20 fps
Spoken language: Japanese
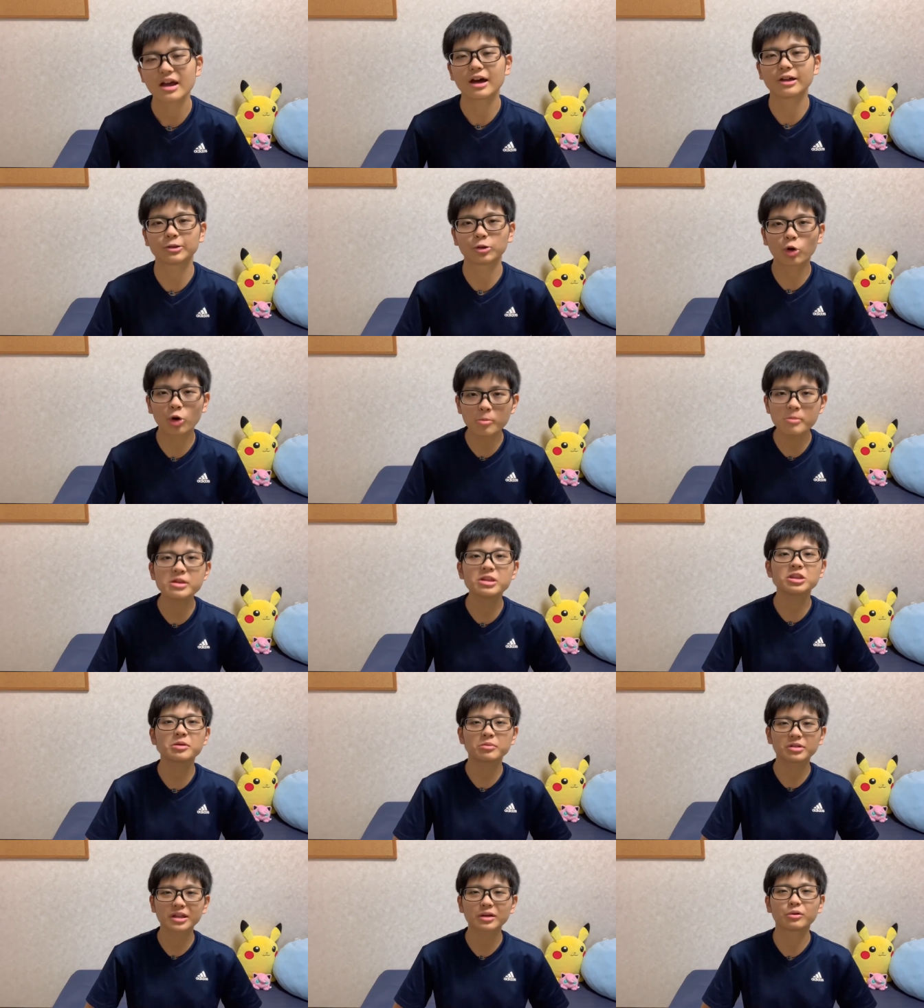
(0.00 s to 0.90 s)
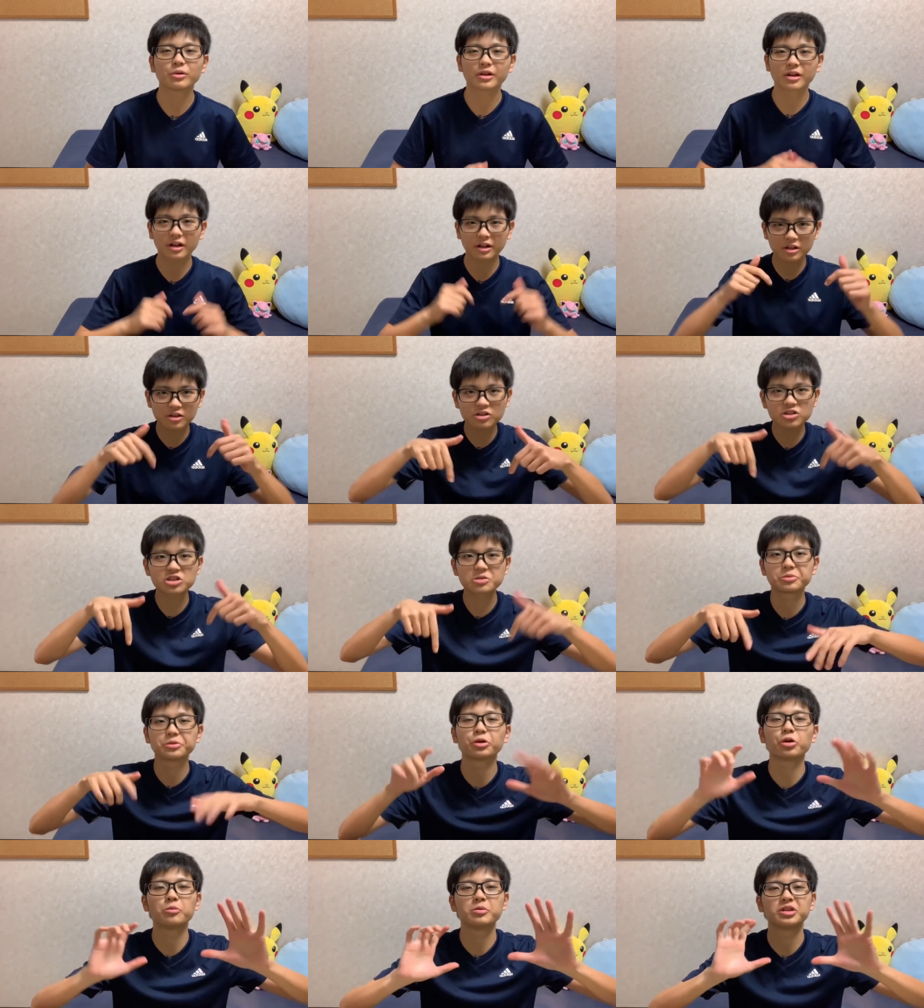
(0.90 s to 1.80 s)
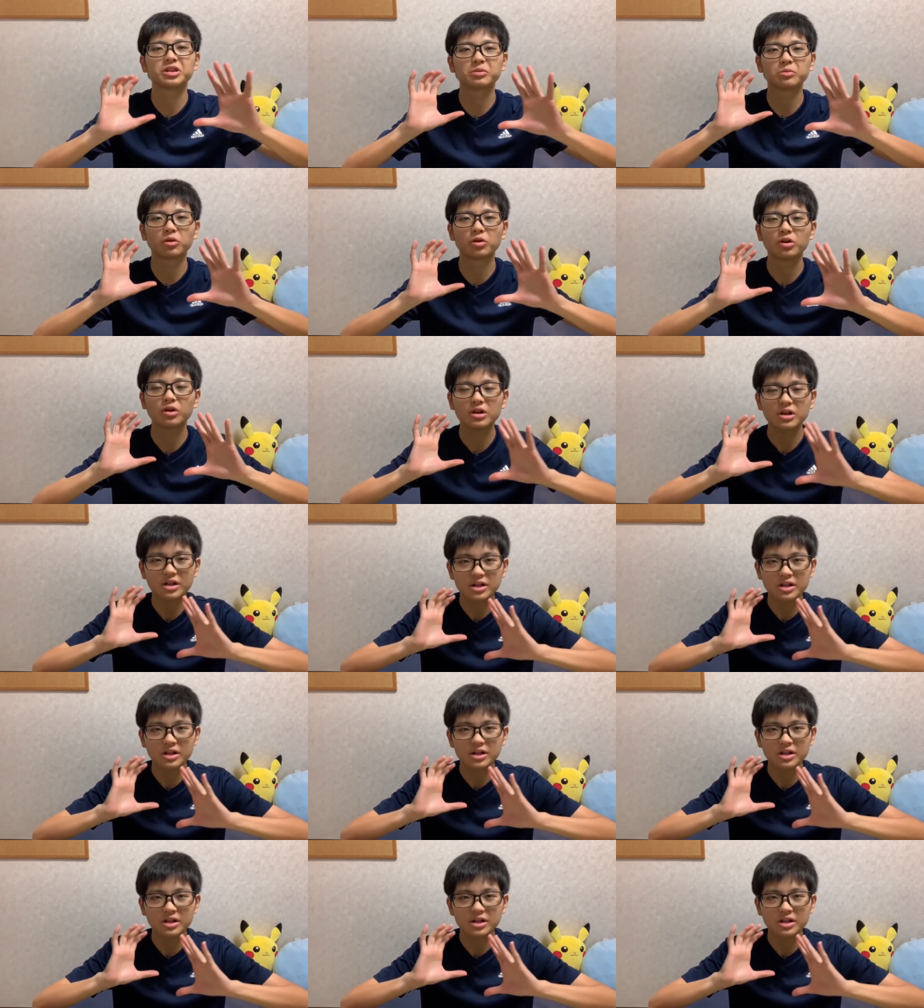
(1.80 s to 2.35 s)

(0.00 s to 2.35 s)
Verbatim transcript: あの、コメントもね、これから YouTube のコメントも、